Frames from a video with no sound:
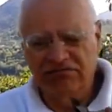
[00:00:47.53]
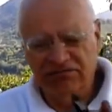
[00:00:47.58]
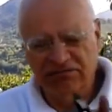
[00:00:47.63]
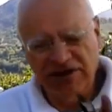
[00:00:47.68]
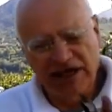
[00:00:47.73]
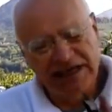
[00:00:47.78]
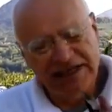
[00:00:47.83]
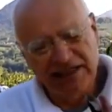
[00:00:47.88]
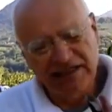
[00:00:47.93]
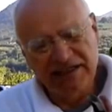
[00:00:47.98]

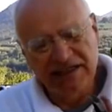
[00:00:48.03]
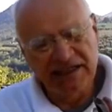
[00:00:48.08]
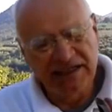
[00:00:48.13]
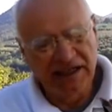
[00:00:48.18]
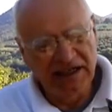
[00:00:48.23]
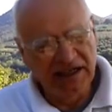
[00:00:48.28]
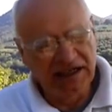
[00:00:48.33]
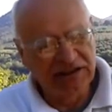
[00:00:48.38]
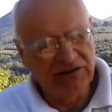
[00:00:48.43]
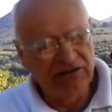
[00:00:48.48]
qualche
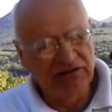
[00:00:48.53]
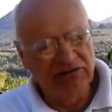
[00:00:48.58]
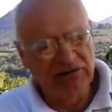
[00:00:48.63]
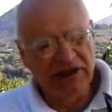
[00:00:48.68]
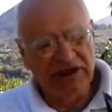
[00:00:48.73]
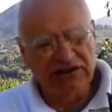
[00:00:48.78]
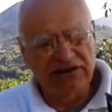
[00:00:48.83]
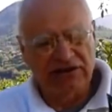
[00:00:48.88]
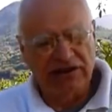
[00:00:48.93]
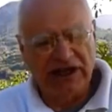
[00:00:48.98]

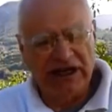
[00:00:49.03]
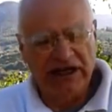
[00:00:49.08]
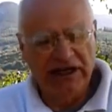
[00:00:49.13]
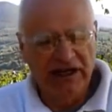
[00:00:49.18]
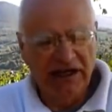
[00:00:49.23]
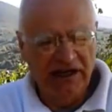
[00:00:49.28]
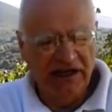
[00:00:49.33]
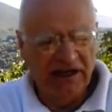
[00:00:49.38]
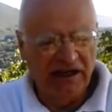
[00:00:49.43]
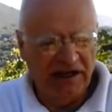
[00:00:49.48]
accinellatura, cioè
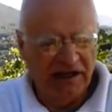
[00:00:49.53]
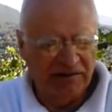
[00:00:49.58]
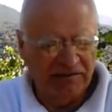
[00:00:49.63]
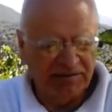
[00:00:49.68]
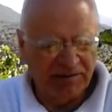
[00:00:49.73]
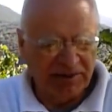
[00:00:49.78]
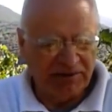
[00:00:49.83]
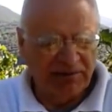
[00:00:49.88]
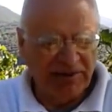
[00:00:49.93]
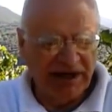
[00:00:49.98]
eh,
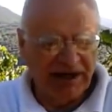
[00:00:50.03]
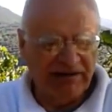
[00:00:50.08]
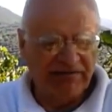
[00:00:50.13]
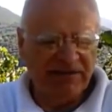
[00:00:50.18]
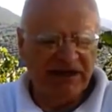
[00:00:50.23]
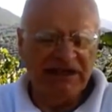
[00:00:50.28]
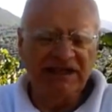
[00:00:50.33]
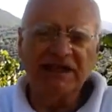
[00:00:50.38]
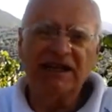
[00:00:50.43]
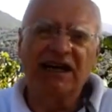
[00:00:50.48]

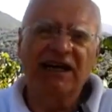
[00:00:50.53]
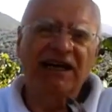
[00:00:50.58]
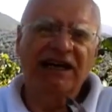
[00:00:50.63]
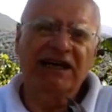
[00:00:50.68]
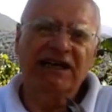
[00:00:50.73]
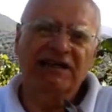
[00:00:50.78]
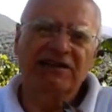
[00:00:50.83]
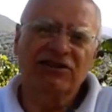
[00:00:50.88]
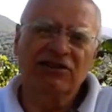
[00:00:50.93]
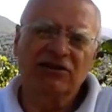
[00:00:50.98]
problemi di
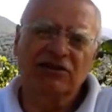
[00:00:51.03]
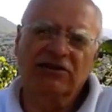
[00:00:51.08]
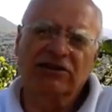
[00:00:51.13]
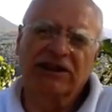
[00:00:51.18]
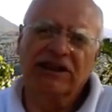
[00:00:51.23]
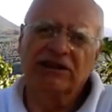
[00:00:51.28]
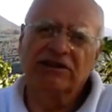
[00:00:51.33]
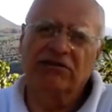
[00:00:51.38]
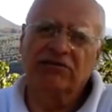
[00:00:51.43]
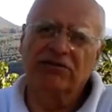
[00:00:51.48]

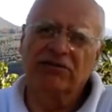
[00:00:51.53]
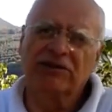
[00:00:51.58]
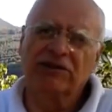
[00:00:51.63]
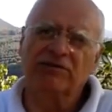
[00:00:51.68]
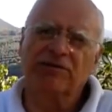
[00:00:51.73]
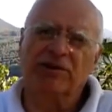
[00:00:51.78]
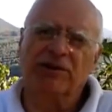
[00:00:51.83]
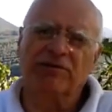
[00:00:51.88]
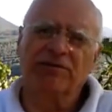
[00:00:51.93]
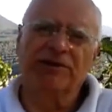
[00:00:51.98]
allegagione dovuti
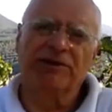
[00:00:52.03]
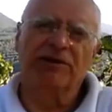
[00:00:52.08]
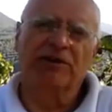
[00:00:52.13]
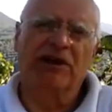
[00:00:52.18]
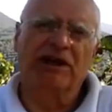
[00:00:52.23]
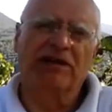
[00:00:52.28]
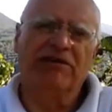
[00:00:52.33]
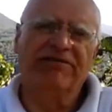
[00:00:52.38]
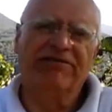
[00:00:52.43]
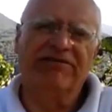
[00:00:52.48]
proprio
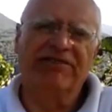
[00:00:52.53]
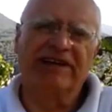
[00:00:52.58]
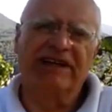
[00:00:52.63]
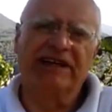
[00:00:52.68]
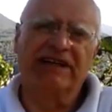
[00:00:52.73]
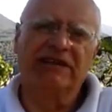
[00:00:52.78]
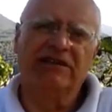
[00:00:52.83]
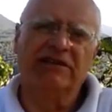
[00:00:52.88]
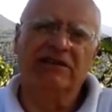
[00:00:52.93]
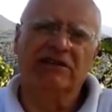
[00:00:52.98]
al
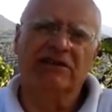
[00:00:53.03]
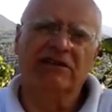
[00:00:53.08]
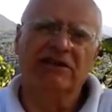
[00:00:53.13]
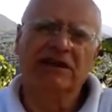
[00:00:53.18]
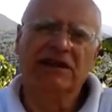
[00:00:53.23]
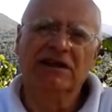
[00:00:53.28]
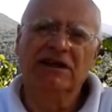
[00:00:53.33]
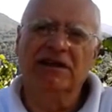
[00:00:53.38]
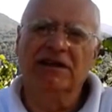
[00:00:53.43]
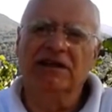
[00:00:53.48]
freddo
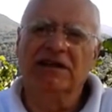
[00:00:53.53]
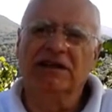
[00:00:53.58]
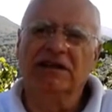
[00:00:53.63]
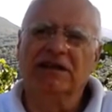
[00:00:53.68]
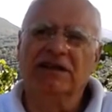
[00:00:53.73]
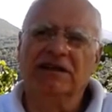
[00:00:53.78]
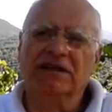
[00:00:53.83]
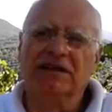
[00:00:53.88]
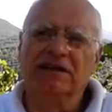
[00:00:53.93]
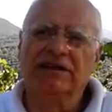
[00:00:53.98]

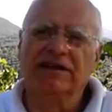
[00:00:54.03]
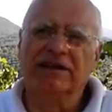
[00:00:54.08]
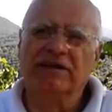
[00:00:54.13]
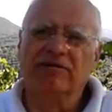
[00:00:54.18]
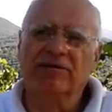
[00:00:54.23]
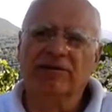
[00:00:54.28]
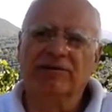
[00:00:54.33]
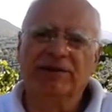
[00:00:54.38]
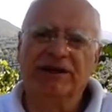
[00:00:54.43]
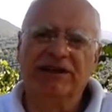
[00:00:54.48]
eh, nel
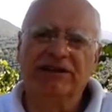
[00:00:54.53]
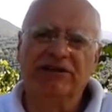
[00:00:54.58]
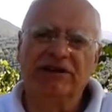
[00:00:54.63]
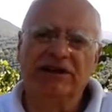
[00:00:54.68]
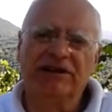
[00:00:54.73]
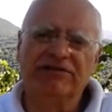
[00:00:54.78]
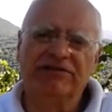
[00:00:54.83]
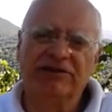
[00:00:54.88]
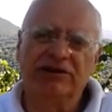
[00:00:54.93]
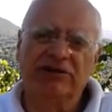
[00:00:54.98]
momento
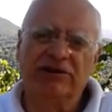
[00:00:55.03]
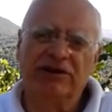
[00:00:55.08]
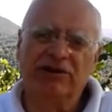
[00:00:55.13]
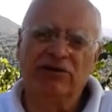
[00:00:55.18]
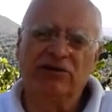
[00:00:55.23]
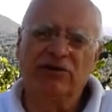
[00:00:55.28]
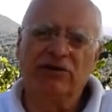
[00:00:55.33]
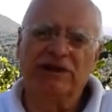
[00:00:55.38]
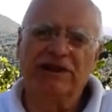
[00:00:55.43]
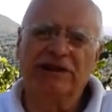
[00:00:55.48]
della
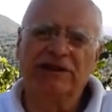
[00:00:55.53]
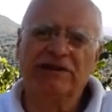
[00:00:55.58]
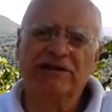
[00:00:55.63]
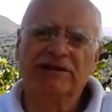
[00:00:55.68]
fioritura.